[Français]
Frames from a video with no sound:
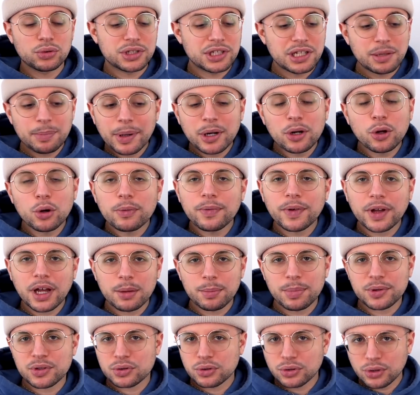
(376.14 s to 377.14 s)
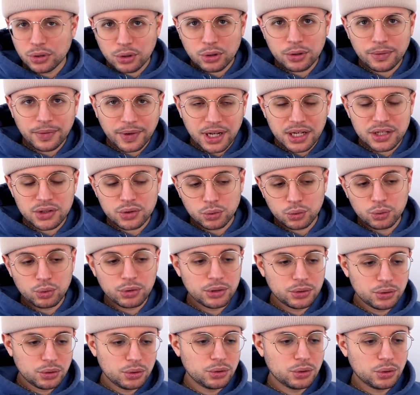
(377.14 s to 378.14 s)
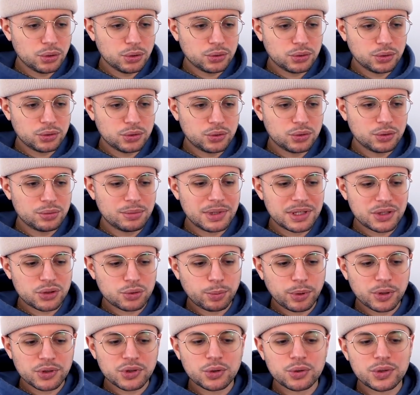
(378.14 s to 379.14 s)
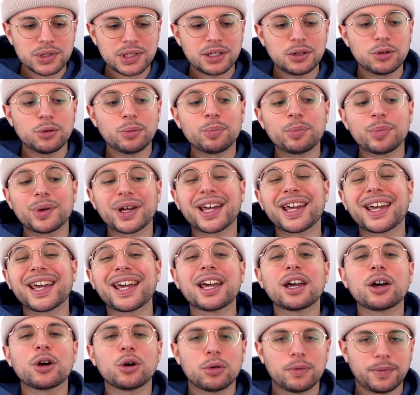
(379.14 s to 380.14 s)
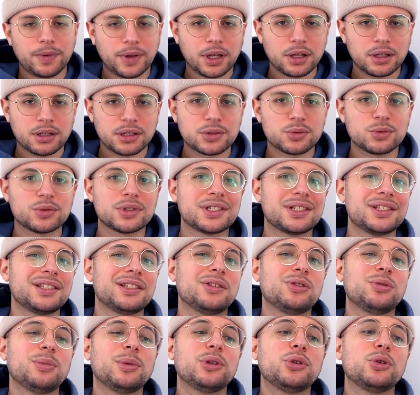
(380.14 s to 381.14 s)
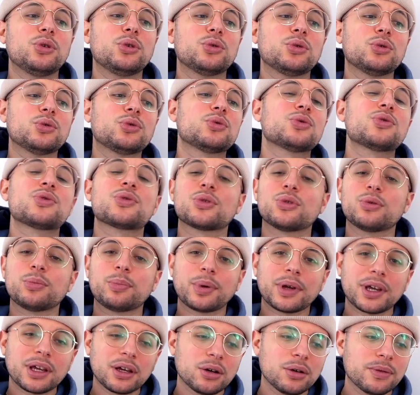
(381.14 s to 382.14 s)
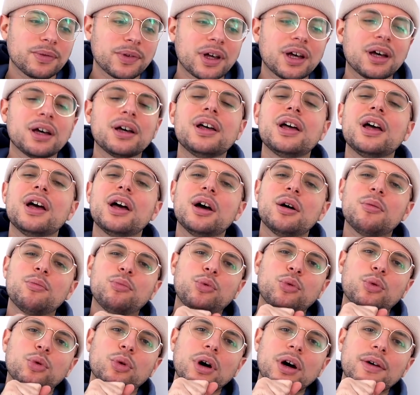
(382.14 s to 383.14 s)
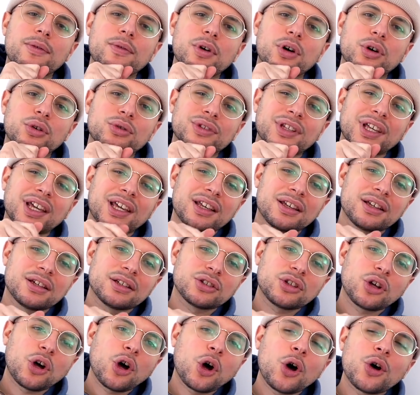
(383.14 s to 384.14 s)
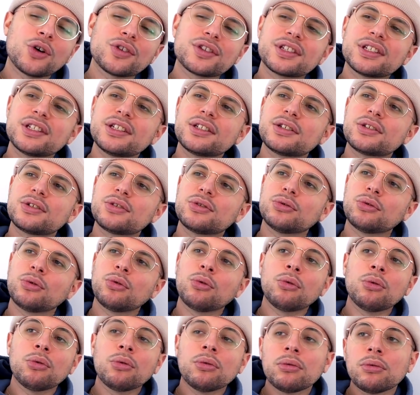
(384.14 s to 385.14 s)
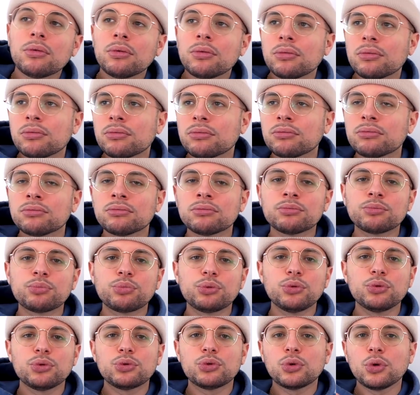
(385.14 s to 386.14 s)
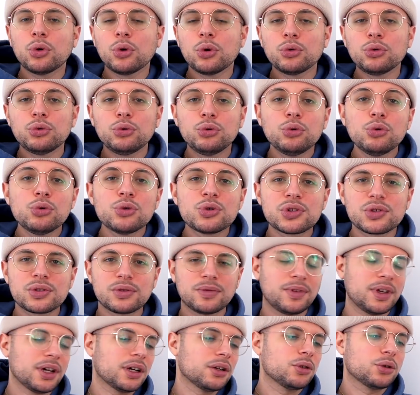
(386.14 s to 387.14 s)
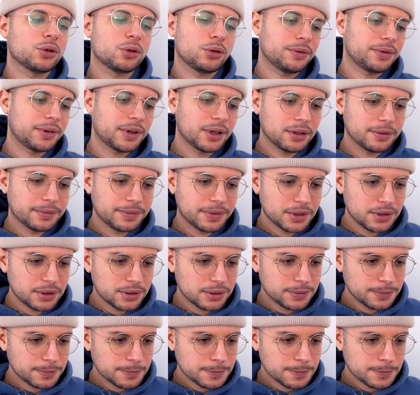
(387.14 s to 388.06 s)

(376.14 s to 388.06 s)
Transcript: c'est pas le refrain, parce que dans le refrain, ils ont tous les deux de l'autotune, mais je pense que c'est le pré-refrain. Ils ont décidé de mettre de l'autotune sur le pré-refrain pour avoir une transition plutôt douce vers le refrain, en fait.